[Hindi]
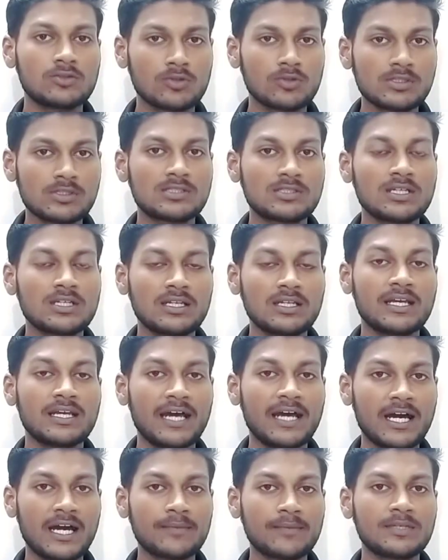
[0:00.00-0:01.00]
तो
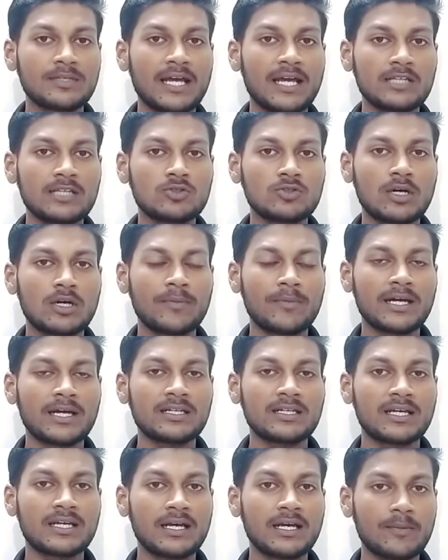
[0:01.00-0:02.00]
इसीलिए आरबीआई जो
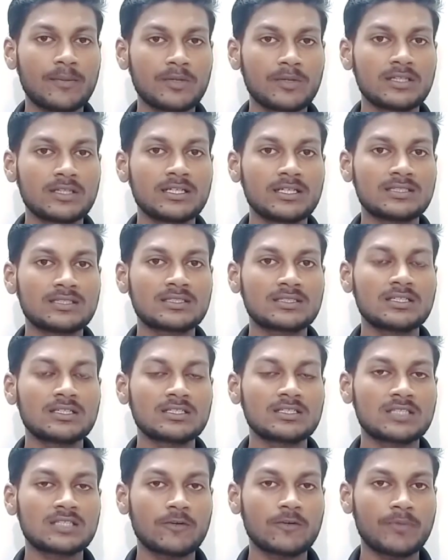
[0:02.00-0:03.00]
हमारी है अपने देश
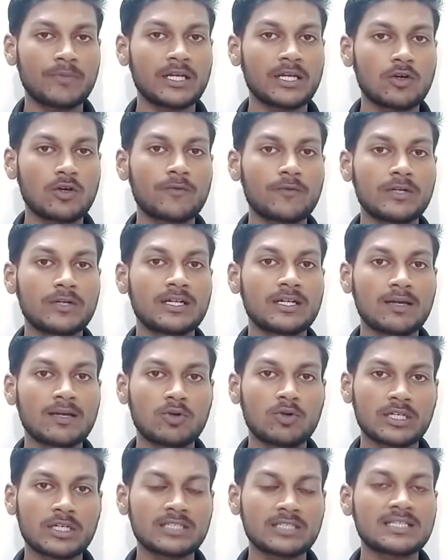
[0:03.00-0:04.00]
की रिजर्व बैंक ऑफ
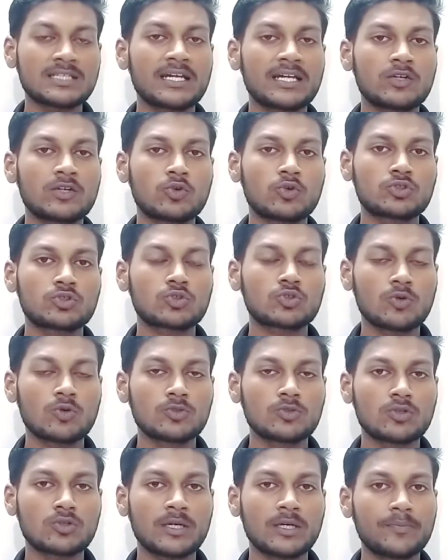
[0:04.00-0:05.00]
इंडिया वो ढेर सारी नोट्स
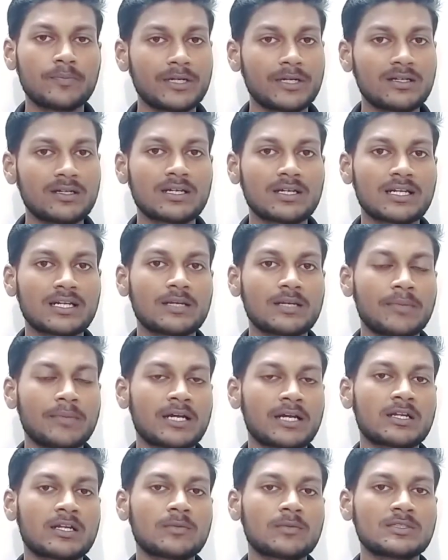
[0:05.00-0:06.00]
को जो है प्रिंट करके
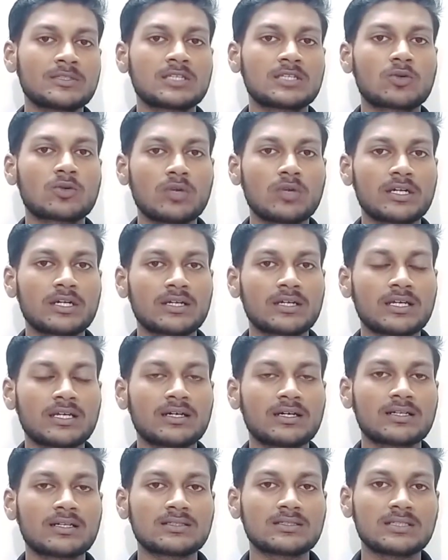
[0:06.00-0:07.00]
मार्केट में सर्कुलेट
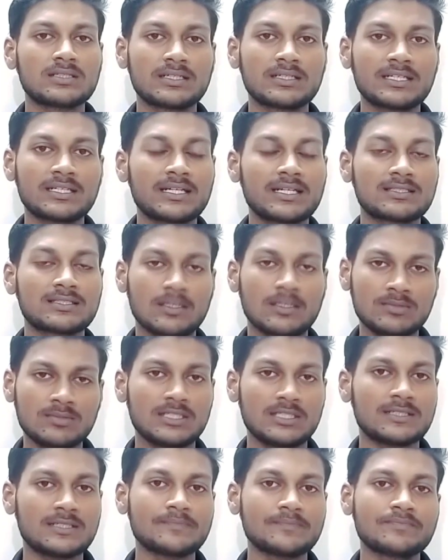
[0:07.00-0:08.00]
नहीं करती है ठीक है
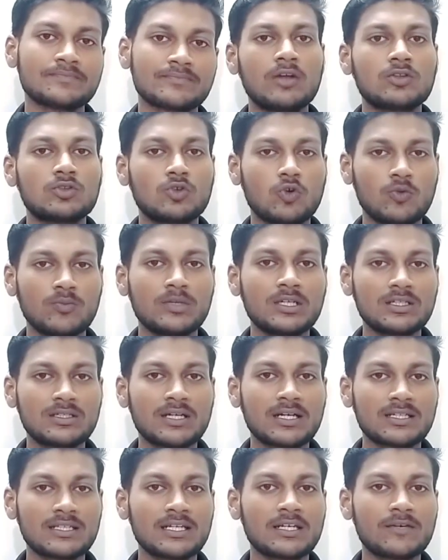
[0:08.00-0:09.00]
समझे तो उम्मीद
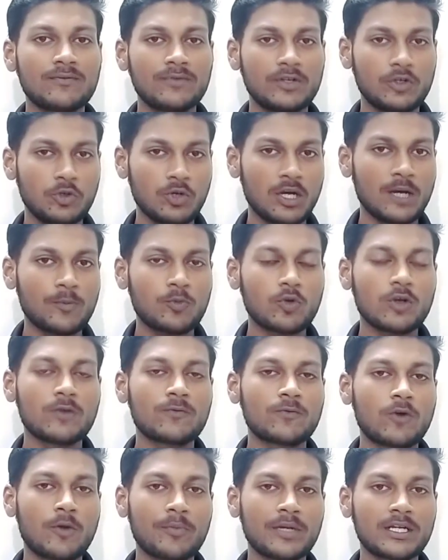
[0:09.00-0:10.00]
करते हैं कि वीडियो आपको
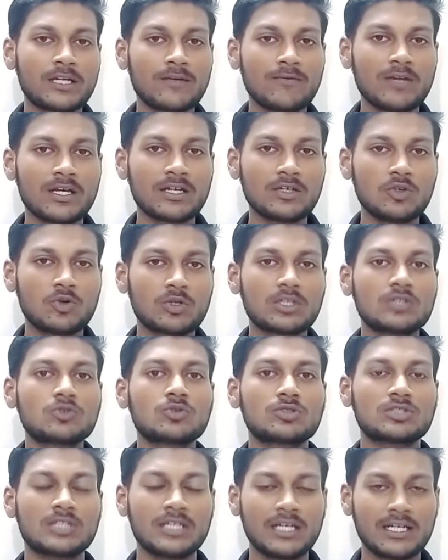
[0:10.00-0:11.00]
इन्फॉर्मेटिव लगी होगी
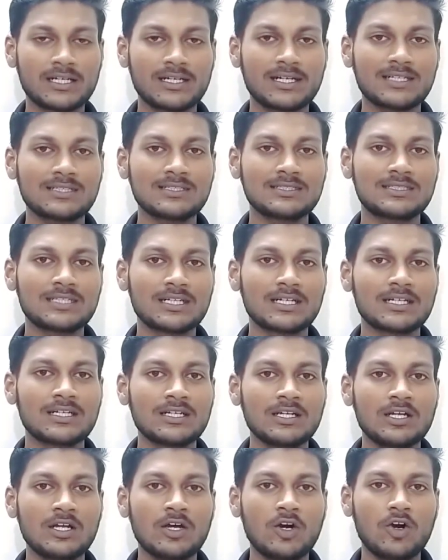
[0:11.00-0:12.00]
तो शेयर कर दीजिए
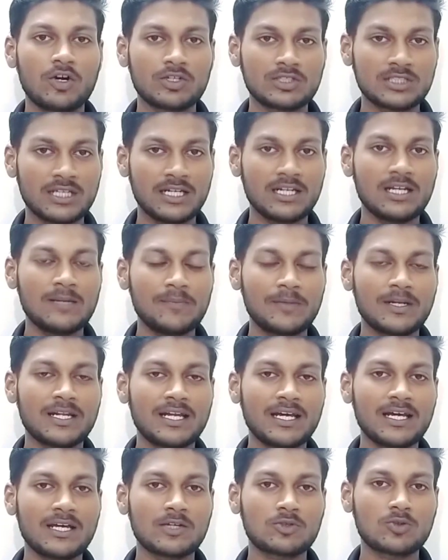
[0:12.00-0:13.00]
और चैनल पर
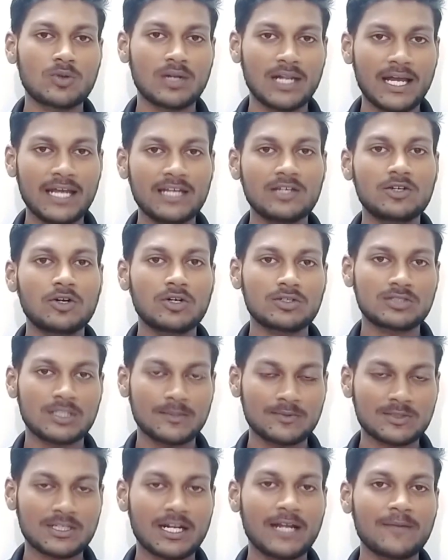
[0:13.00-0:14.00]
नए हैं तो लाइक और
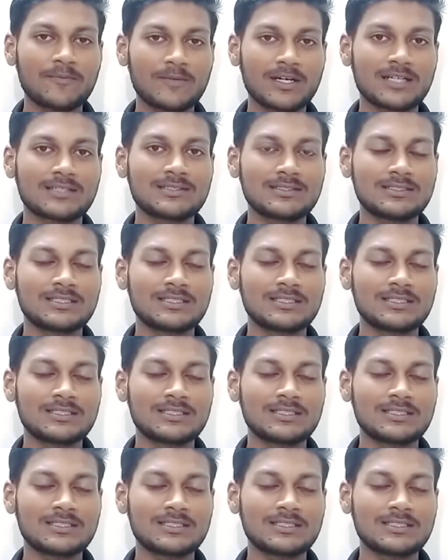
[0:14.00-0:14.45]
सब्सक्राइब कर